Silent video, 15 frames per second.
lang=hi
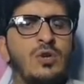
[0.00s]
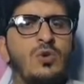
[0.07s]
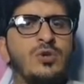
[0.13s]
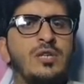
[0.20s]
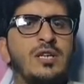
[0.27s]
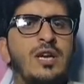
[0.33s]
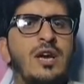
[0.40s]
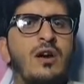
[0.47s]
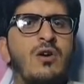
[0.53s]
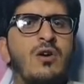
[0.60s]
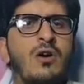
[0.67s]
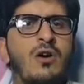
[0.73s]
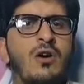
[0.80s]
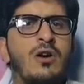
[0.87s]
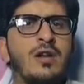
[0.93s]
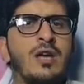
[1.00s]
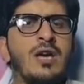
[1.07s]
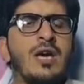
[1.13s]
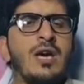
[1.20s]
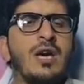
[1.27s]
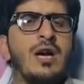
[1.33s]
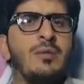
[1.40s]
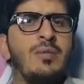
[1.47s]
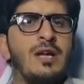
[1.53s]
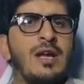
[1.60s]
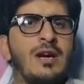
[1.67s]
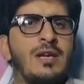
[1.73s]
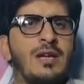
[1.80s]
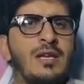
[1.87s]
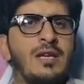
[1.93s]
लौटी है और
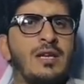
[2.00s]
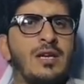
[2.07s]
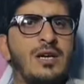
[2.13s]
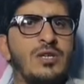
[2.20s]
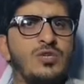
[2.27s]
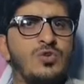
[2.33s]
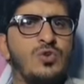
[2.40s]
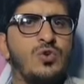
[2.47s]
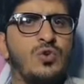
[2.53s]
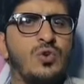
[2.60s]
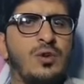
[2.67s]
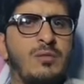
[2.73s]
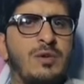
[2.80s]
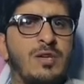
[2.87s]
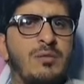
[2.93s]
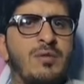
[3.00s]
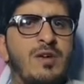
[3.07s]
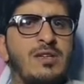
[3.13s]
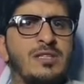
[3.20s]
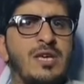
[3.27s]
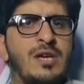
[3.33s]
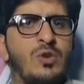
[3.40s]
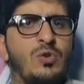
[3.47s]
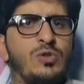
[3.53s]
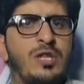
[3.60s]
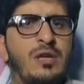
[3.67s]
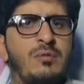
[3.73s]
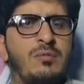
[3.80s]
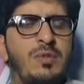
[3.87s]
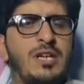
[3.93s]
बिला आखिर जो गरीब नवाज़ के
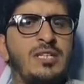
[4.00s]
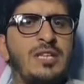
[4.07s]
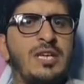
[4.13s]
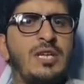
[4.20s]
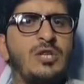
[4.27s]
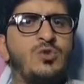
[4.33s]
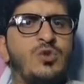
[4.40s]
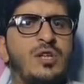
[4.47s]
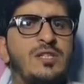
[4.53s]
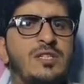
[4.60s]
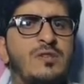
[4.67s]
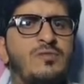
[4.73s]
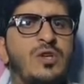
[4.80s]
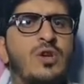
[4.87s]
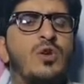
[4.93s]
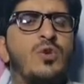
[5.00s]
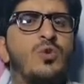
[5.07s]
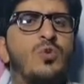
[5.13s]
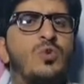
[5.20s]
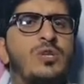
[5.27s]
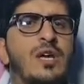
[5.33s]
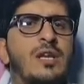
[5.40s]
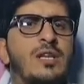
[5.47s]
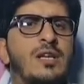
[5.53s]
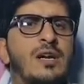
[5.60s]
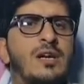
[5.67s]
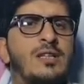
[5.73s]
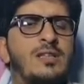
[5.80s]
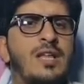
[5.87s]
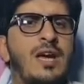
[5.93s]
इकलौते बेटे हैं जुनेद सफ्तर उनका
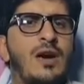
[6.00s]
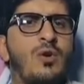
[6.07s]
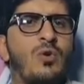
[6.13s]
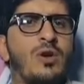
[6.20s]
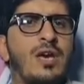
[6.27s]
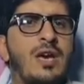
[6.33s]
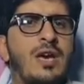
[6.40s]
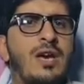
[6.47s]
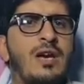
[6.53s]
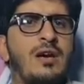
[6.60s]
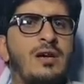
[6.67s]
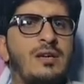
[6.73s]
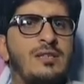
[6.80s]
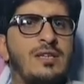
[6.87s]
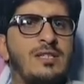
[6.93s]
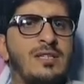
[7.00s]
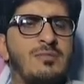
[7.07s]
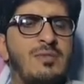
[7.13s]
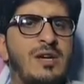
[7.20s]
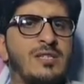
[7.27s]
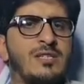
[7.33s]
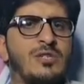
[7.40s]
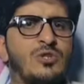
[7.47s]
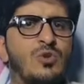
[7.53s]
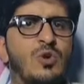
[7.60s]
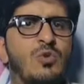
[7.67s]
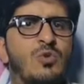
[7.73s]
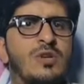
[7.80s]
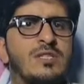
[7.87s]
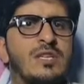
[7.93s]
निकाह तय हो गया है जैसे मैं अर्ज़ कर
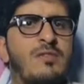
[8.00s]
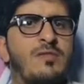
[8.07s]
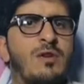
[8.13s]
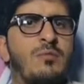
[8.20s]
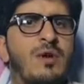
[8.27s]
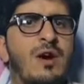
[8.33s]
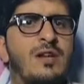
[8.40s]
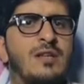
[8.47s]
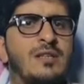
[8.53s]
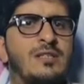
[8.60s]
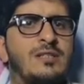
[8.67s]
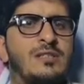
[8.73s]
चुका हूँ कि सैफरमान